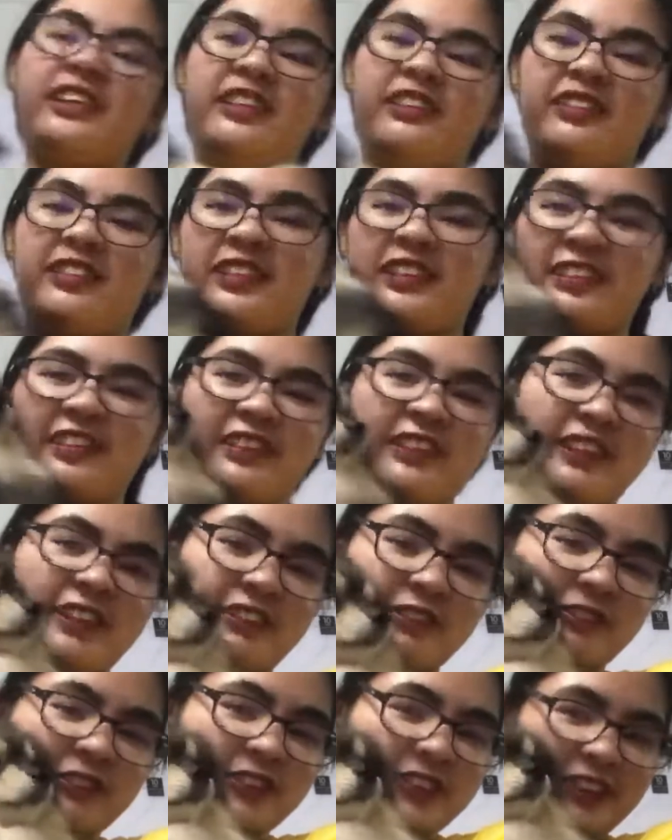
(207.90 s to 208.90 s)
naman kay
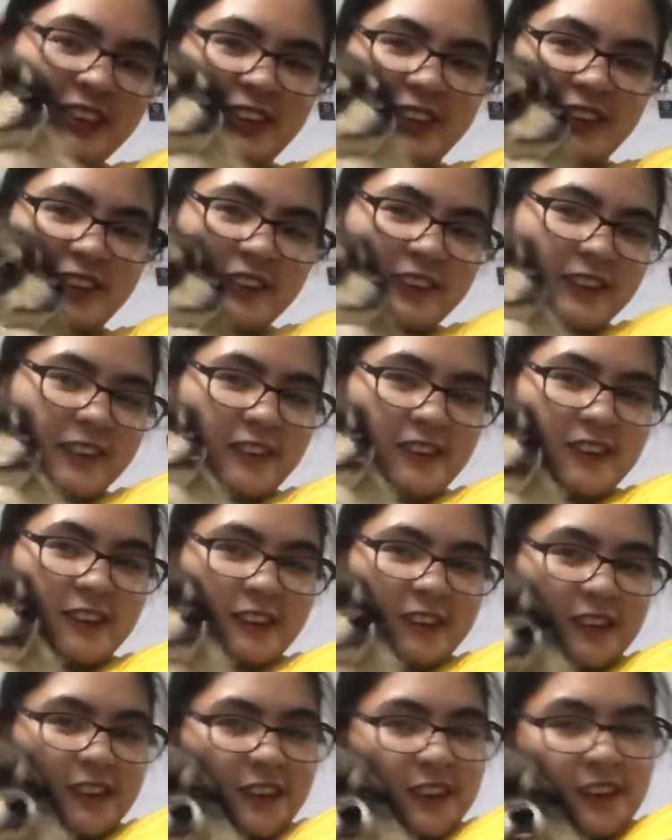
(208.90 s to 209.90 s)

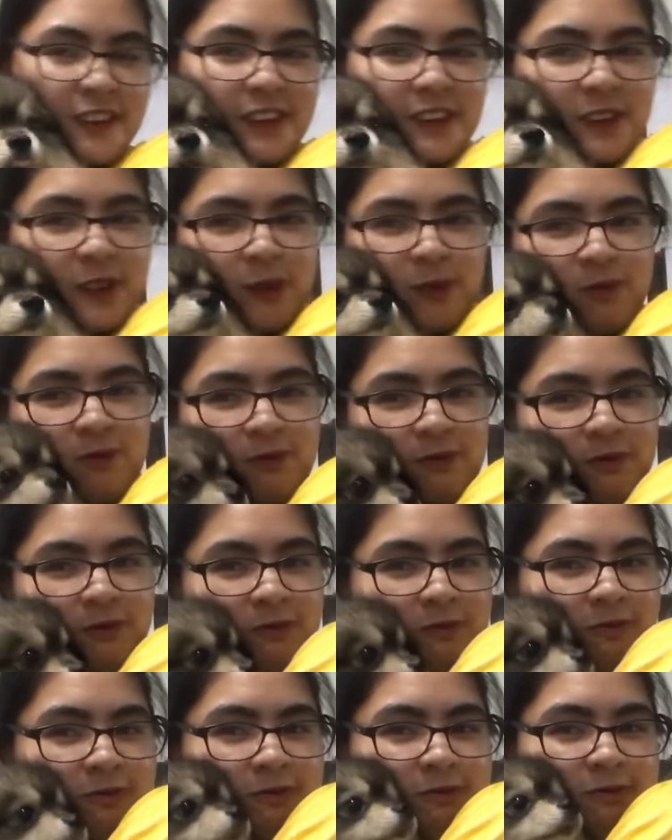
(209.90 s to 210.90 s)
Bradley.
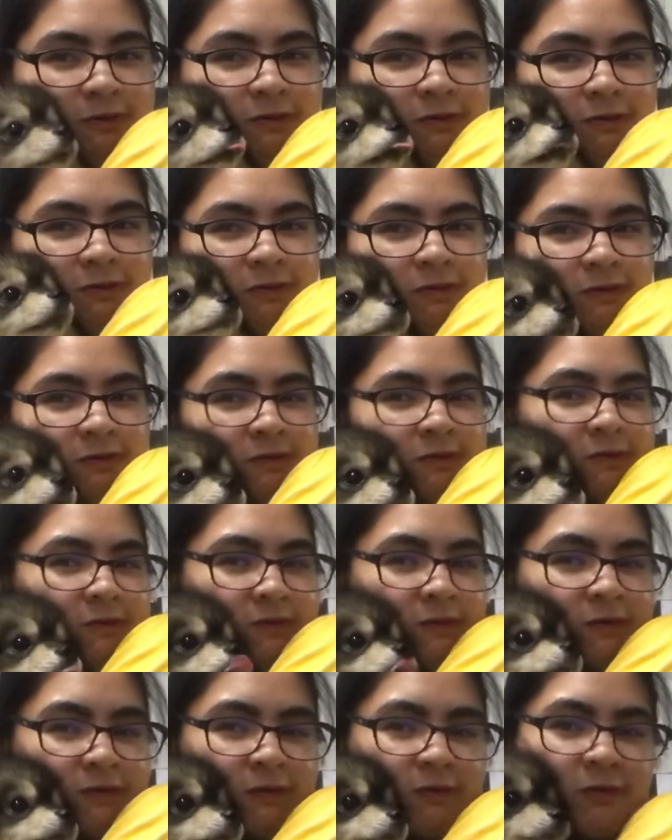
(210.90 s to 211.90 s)
Hmm?
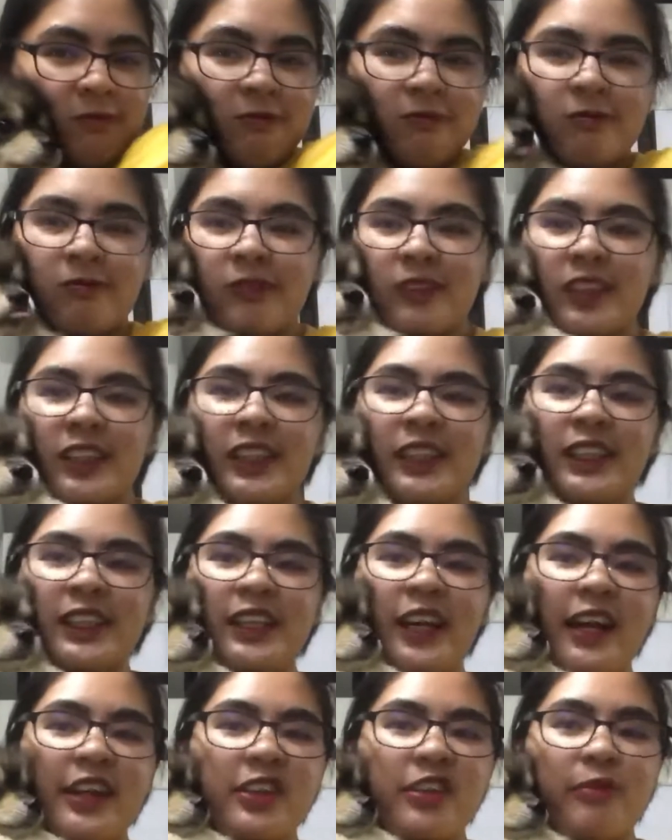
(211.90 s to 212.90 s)
Say
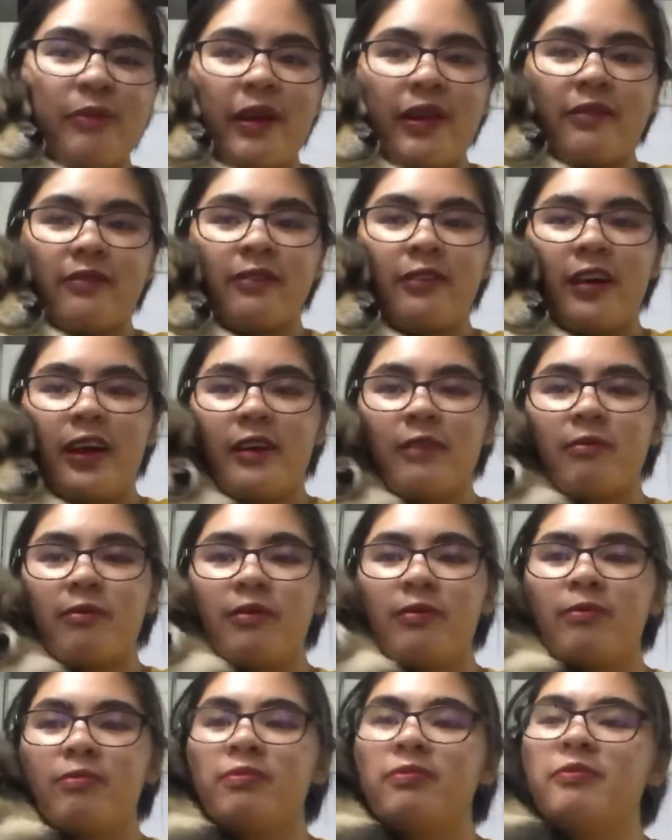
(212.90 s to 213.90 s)
hi to my vlog.
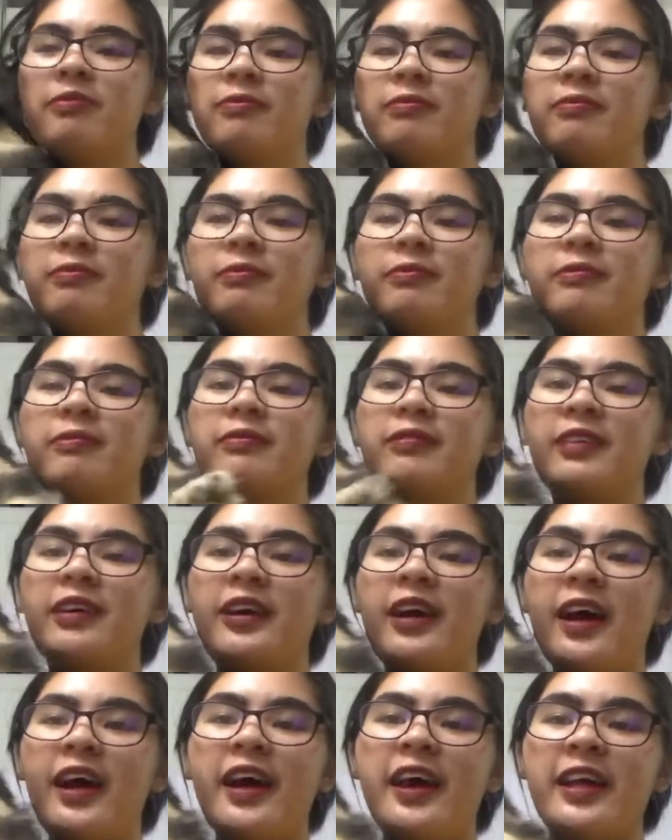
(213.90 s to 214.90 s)

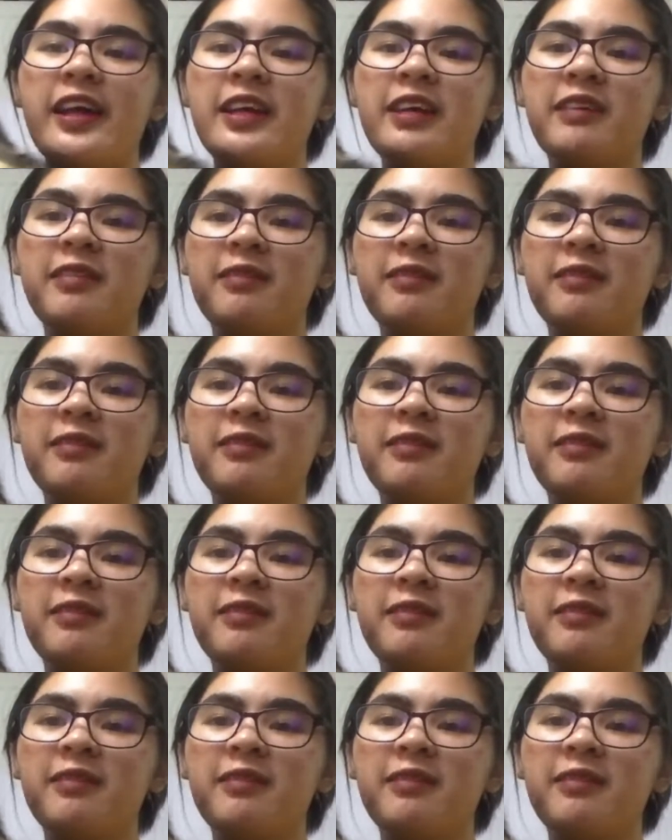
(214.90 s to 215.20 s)
Hi.